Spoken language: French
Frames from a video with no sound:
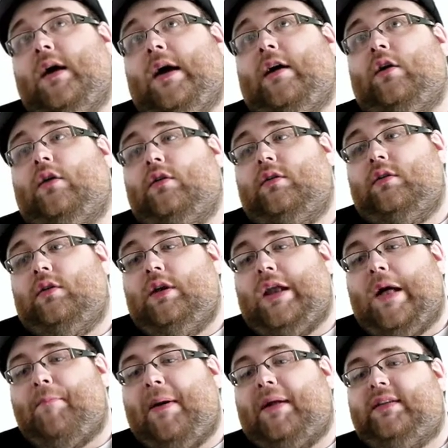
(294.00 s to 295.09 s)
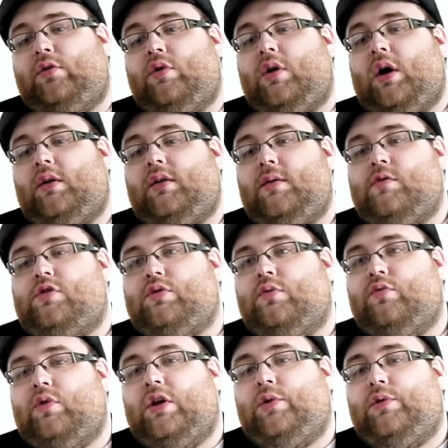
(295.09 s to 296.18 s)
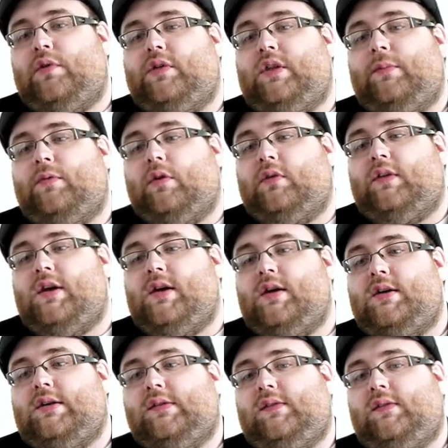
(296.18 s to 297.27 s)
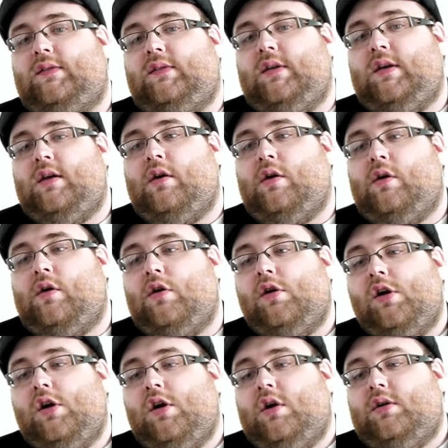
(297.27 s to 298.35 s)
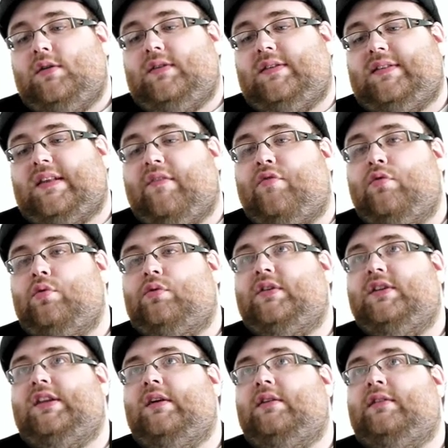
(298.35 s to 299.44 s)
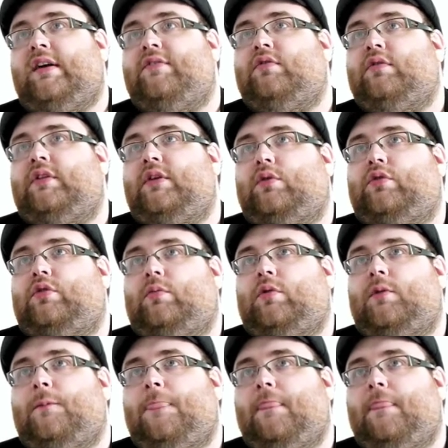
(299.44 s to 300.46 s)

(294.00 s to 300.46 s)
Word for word: Alors la particularité moi je trouve de l'écosystème nantais c'est c'est sa volonté d'avancer ensemble.